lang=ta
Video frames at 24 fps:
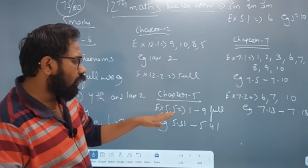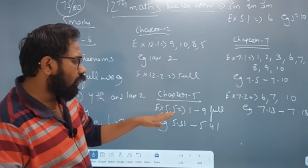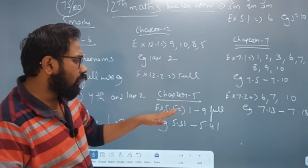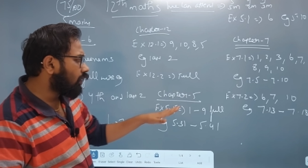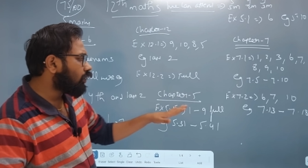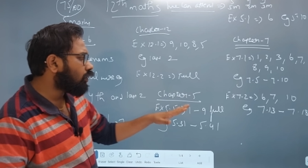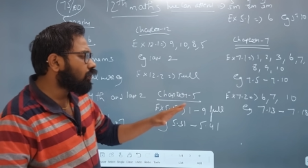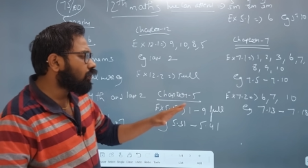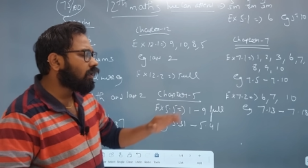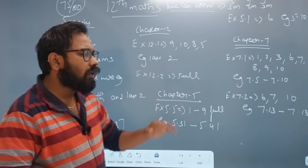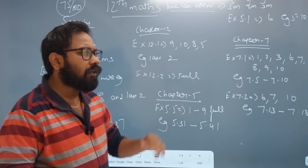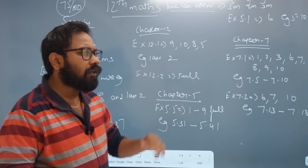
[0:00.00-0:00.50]

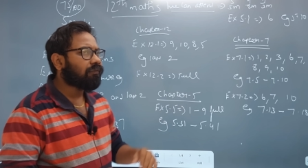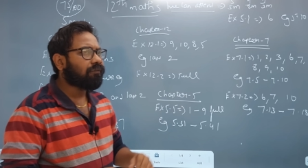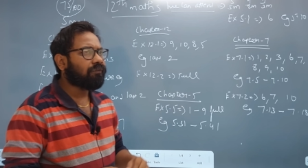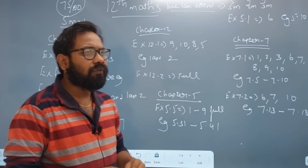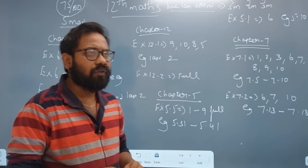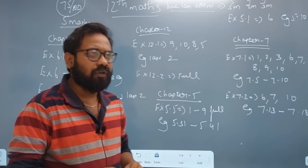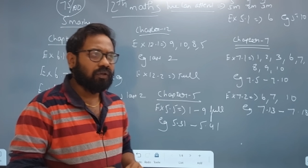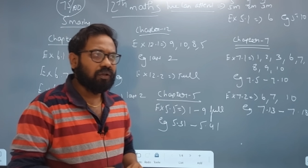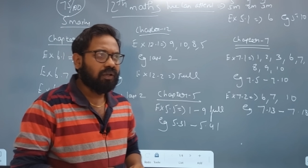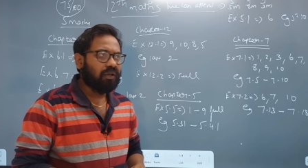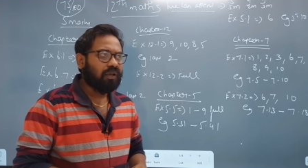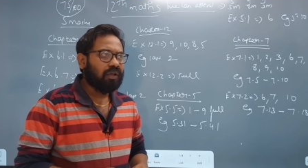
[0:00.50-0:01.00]
ஒன் டு நைன்
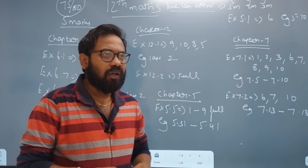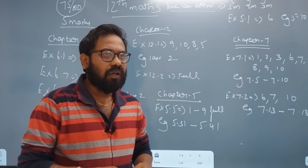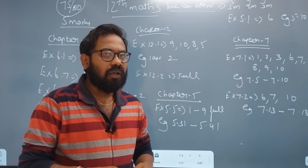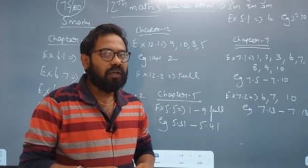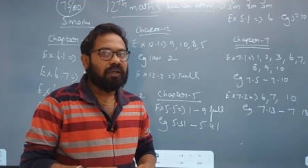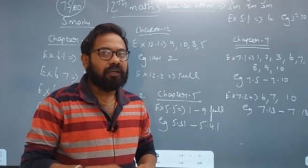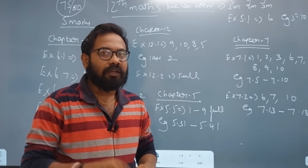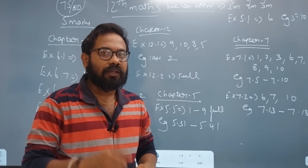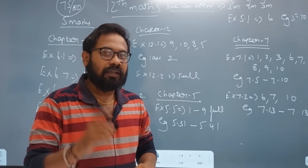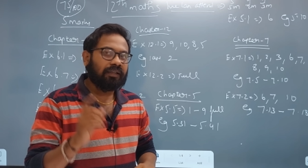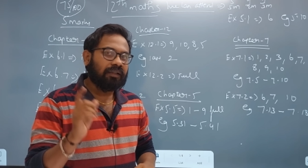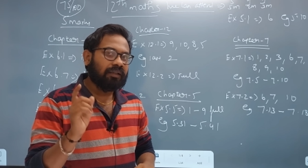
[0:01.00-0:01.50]
ஃபுல்
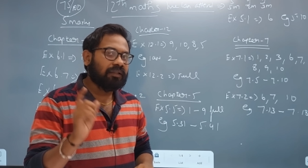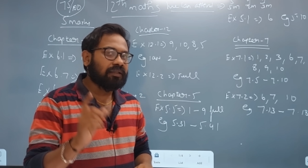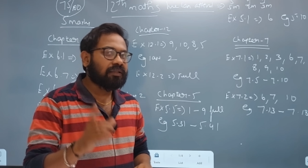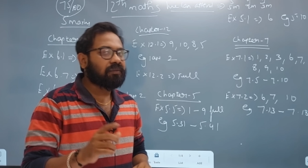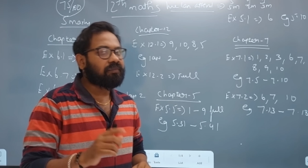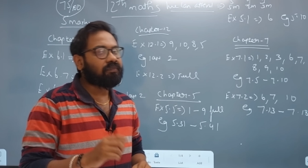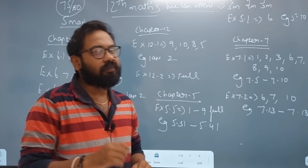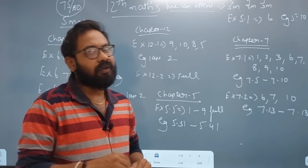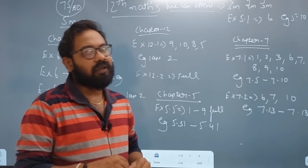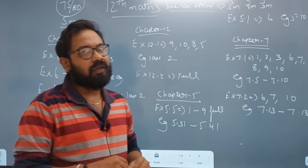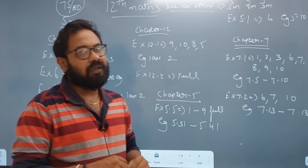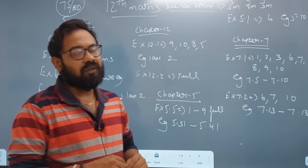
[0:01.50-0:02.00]
டென்த்து
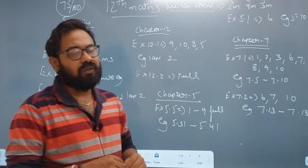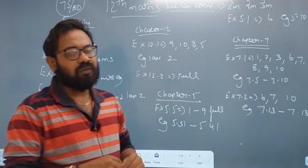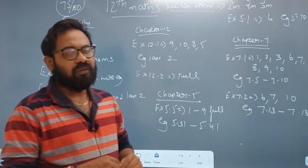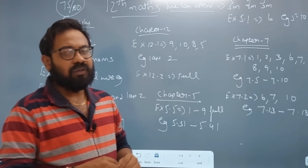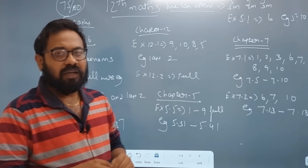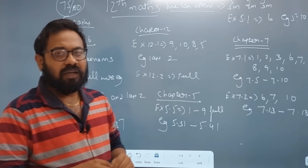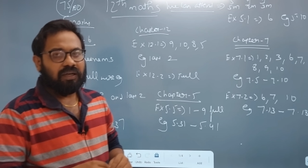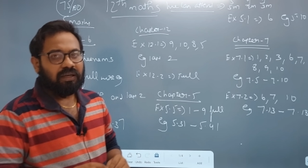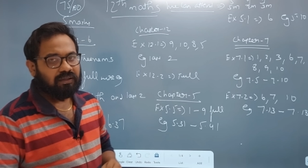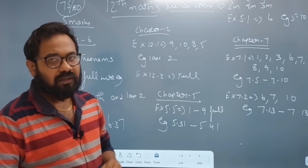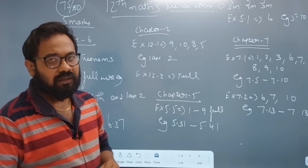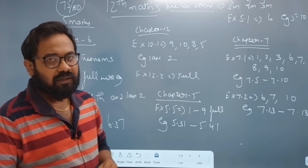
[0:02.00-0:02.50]
செம் பார்க்குறது
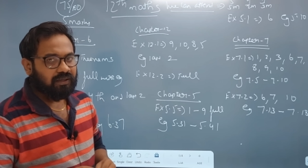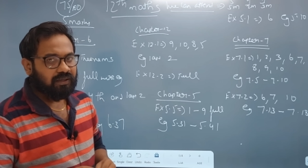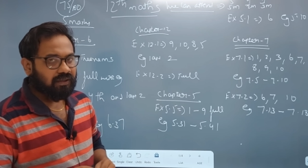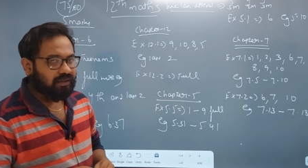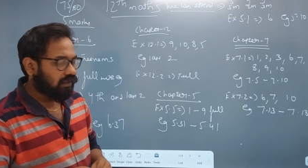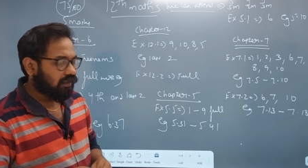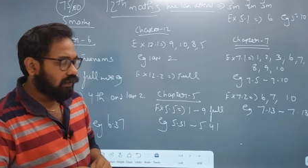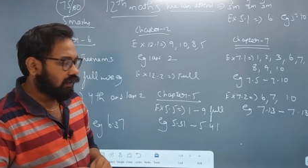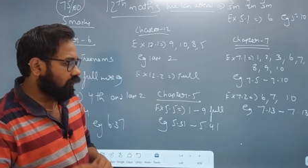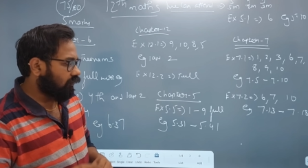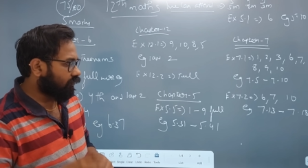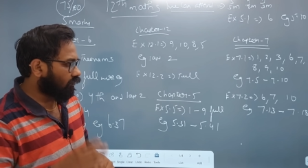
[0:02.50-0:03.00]
நல்லது தான் என்ன
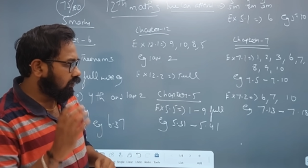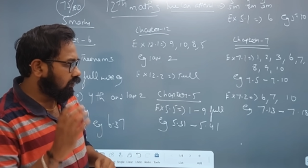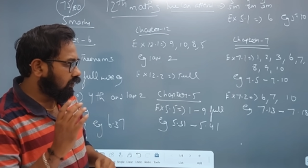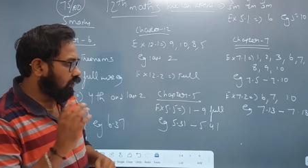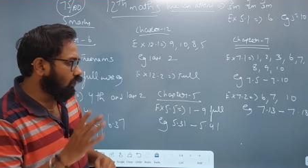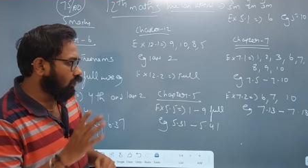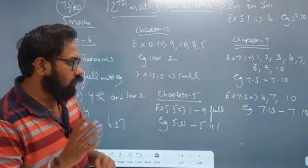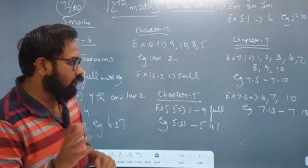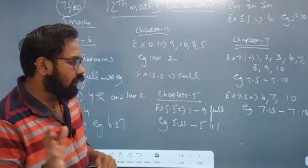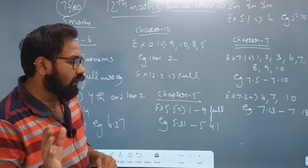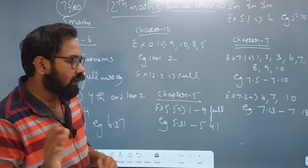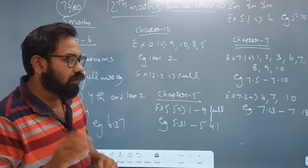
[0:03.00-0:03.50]
கேட்டால்
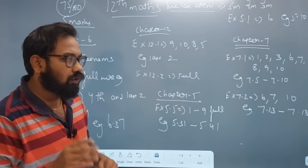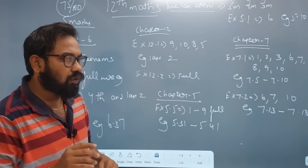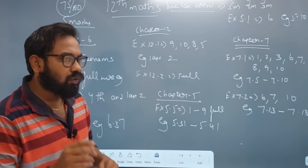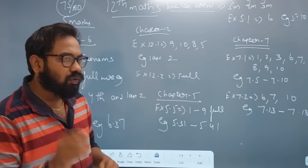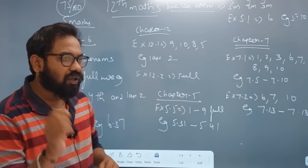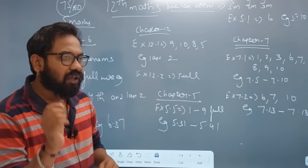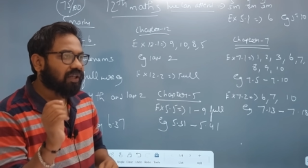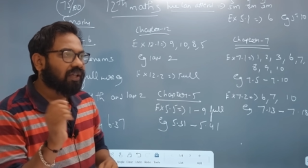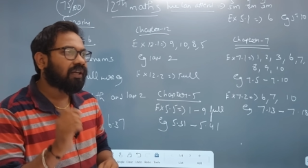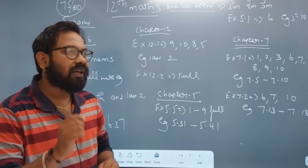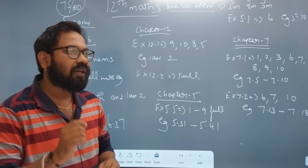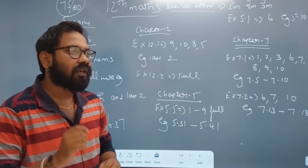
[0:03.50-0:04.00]
ஒன் டு நைன்
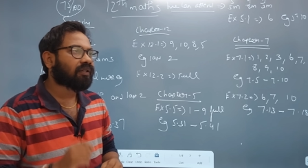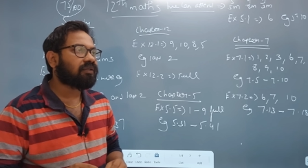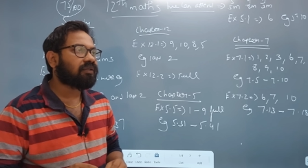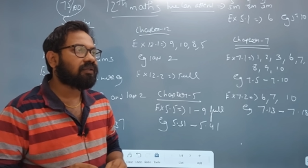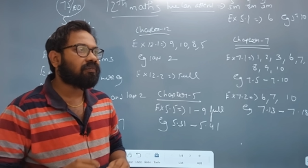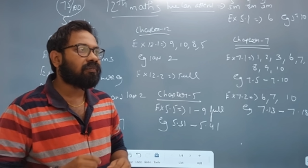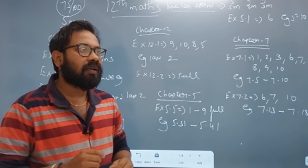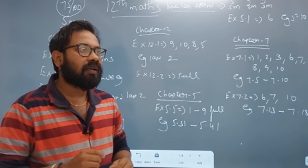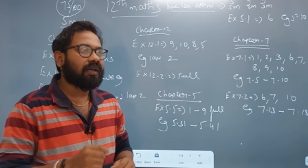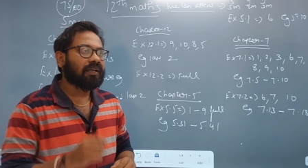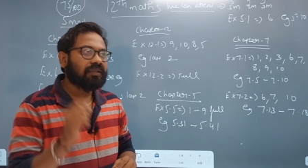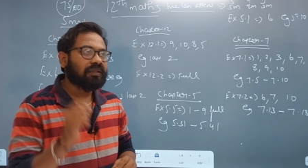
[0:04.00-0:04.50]
நியூக்ளியரேட்டர்
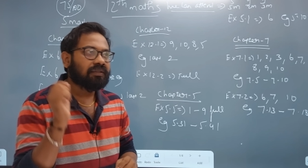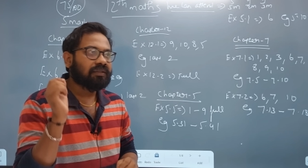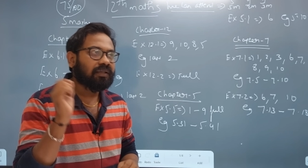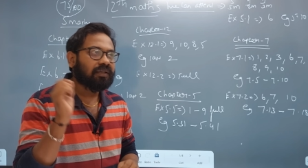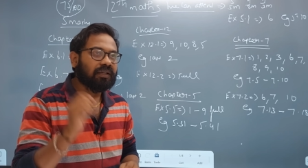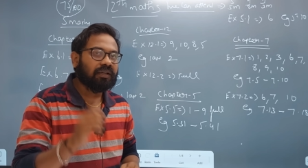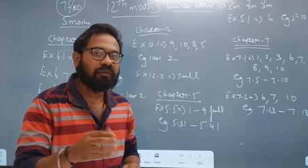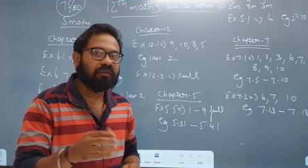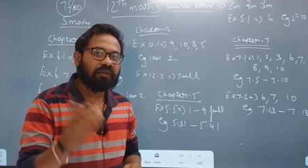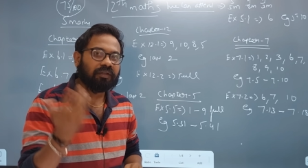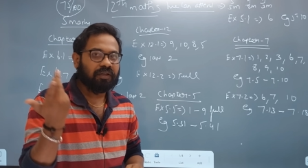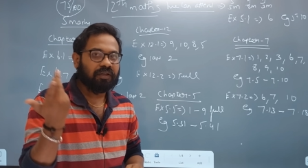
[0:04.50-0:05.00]
செம்மே
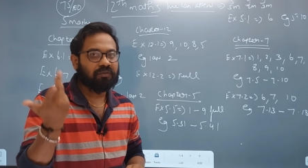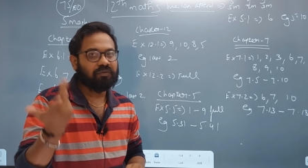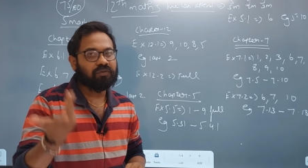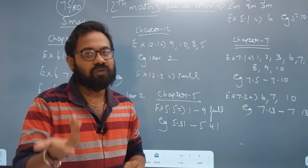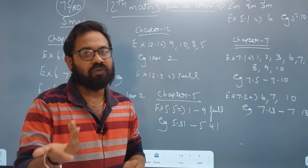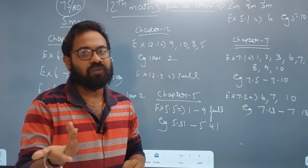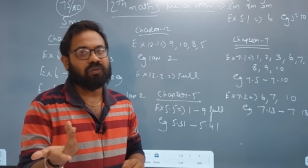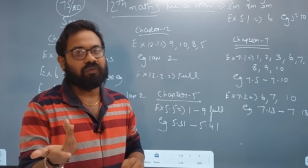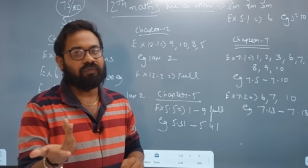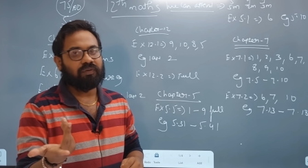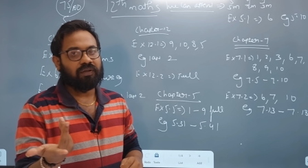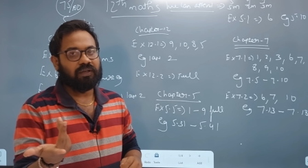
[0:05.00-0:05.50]
ஆன்சராவது ஞாபகம்
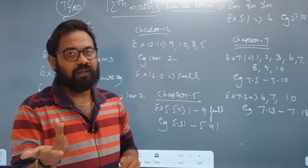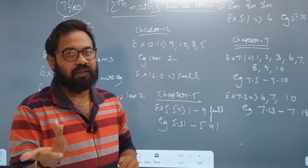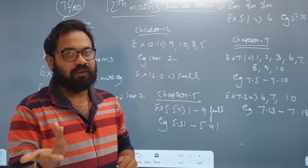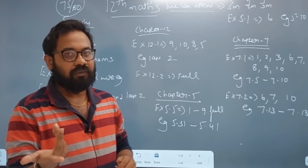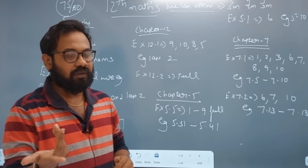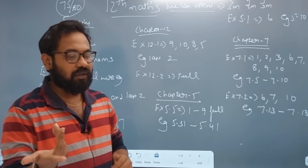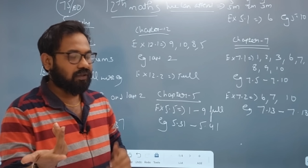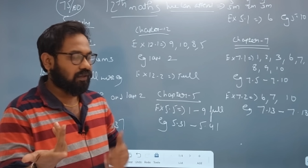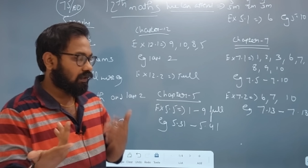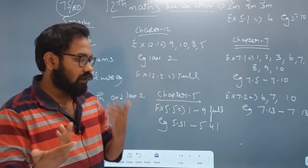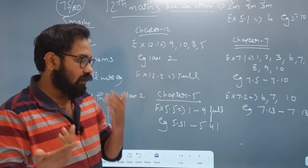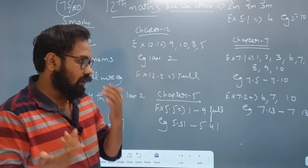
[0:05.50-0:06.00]
வச்சுக்கோங்க வேறு என்ன
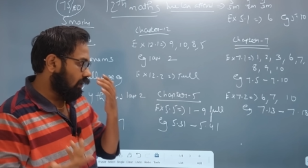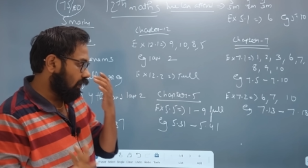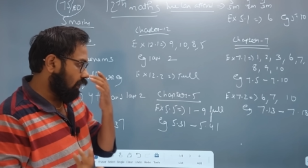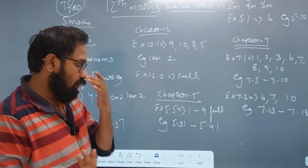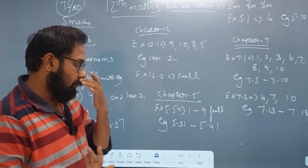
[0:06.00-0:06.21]
பண்ணுறது